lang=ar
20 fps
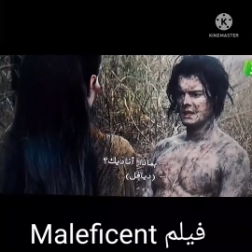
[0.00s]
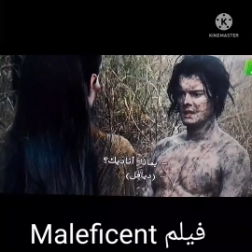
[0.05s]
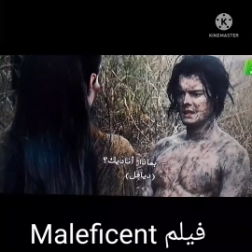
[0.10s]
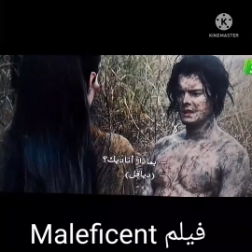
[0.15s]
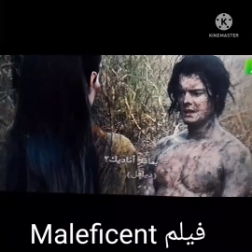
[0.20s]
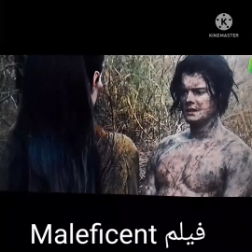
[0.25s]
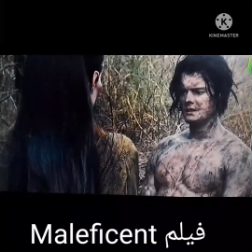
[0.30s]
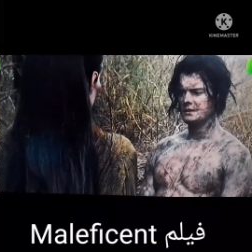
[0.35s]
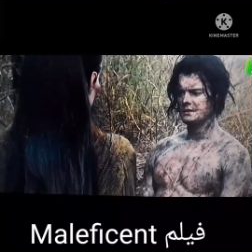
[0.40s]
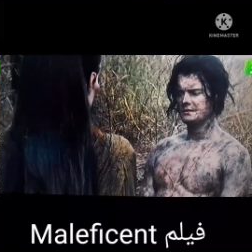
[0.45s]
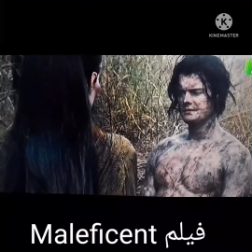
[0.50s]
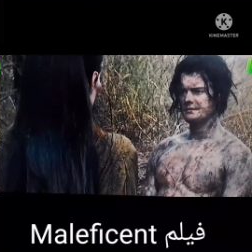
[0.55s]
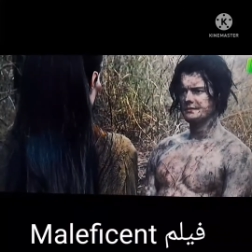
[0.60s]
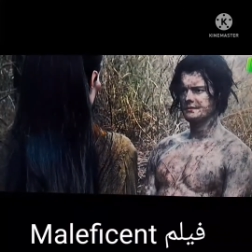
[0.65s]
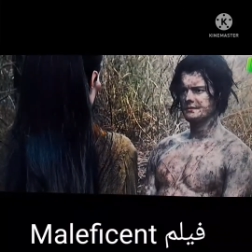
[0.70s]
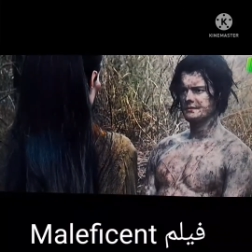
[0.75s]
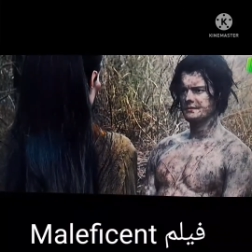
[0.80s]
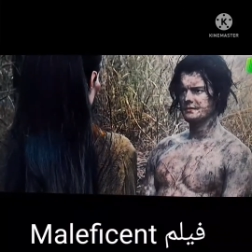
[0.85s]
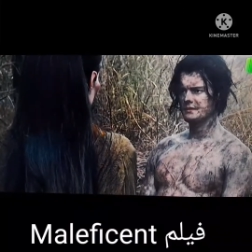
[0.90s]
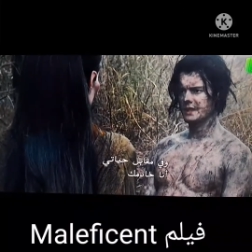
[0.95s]
وكانت ماليسنت
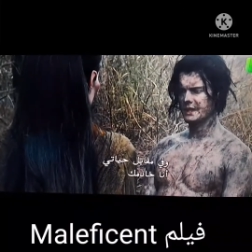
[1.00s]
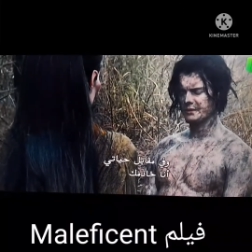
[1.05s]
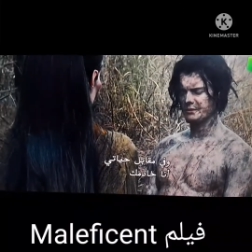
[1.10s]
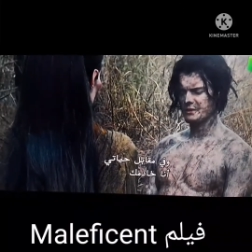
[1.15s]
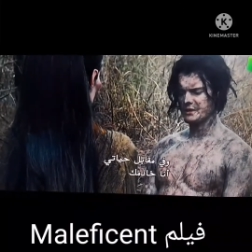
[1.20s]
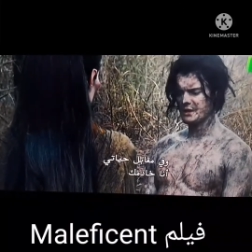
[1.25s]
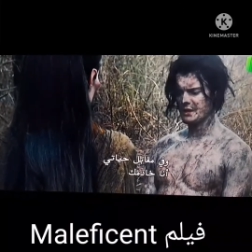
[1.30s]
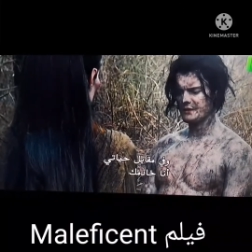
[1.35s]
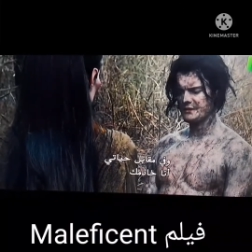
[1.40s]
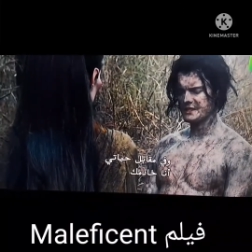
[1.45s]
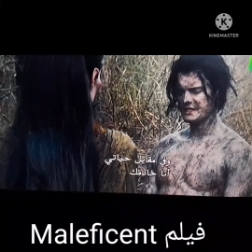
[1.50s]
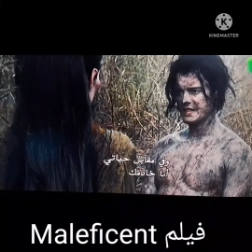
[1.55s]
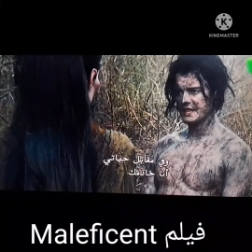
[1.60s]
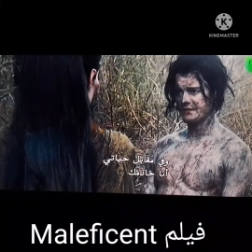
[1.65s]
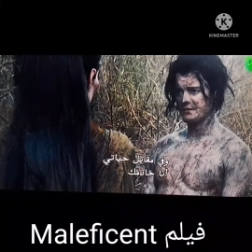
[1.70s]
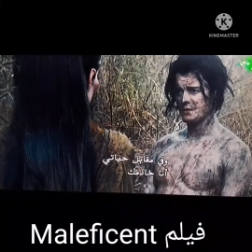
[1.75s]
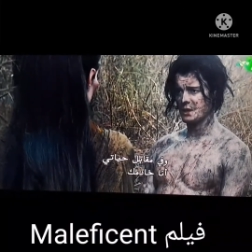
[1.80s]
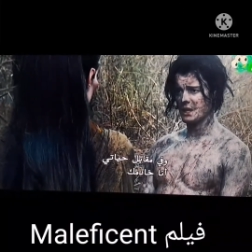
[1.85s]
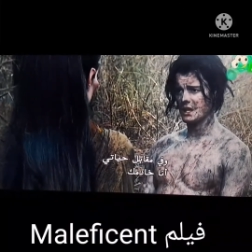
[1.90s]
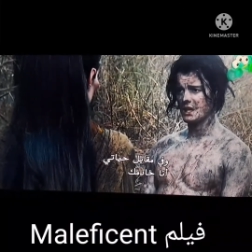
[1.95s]
تراقبها
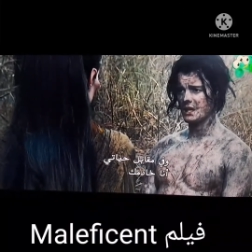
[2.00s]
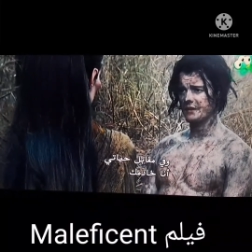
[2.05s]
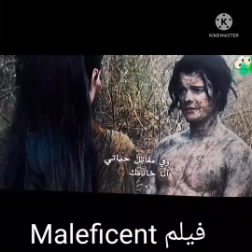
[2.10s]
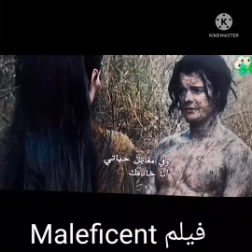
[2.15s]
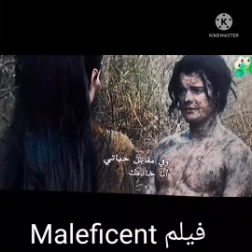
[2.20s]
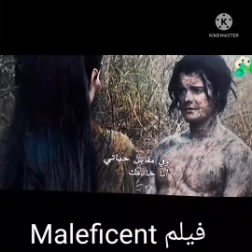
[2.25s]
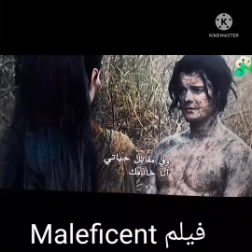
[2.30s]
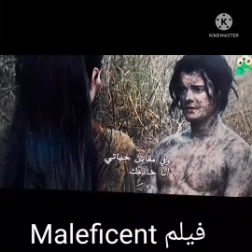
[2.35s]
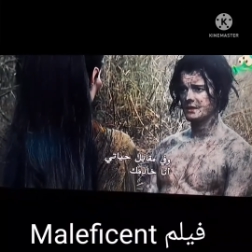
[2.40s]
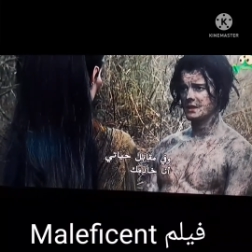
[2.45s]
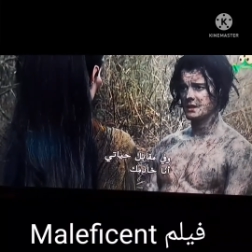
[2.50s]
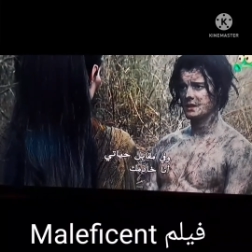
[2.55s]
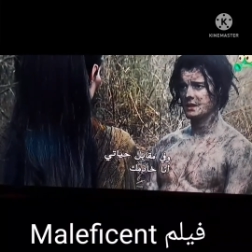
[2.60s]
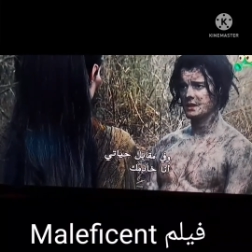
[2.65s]
بكل خطوة